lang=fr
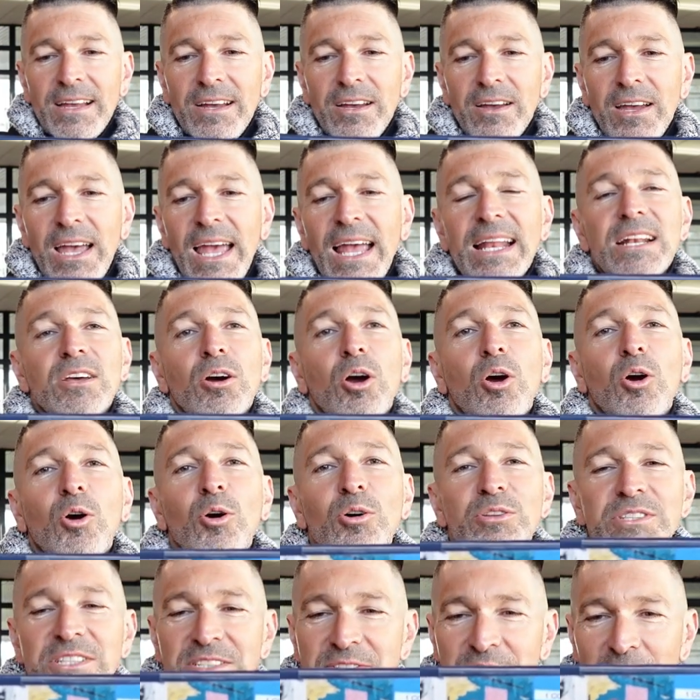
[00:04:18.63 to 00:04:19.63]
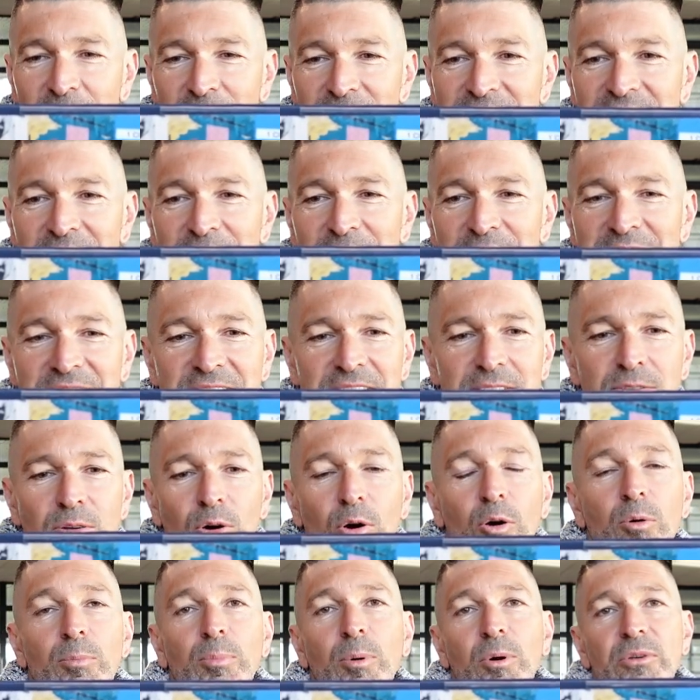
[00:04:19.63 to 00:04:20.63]
Euh, El Jonito, c'est le
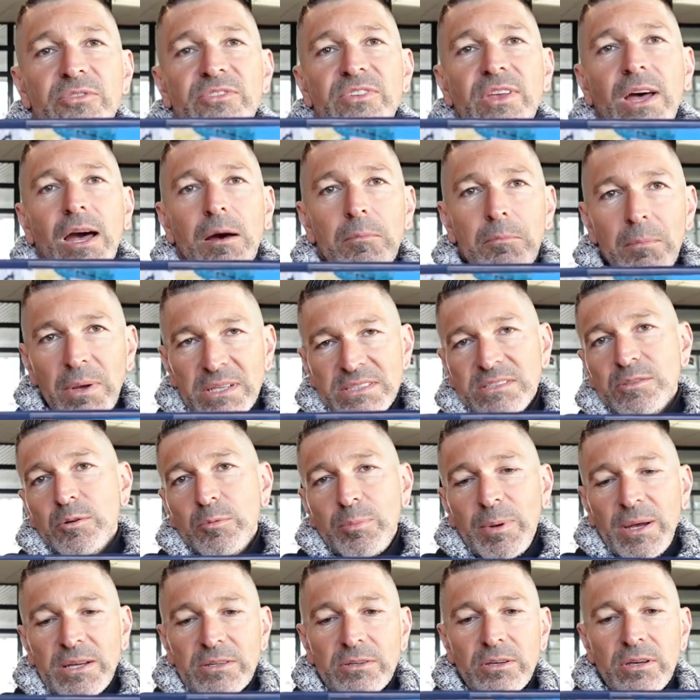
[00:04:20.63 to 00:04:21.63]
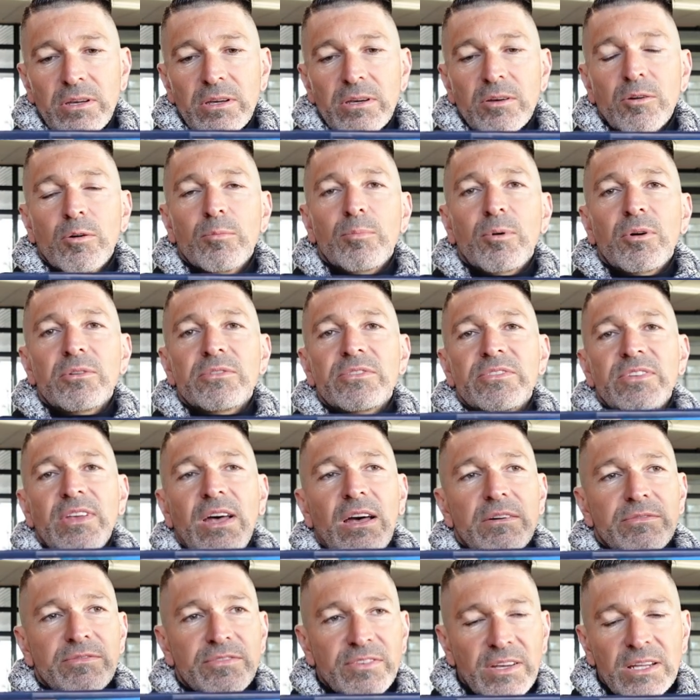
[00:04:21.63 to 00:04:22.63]
titre. On pense à Maceo Parker et on pense
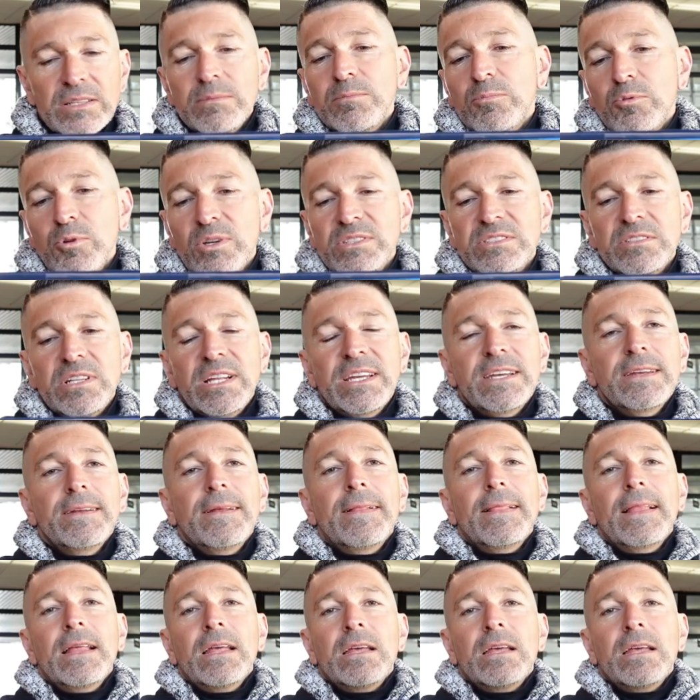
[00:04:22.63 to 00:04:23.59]
à Fred Wesley.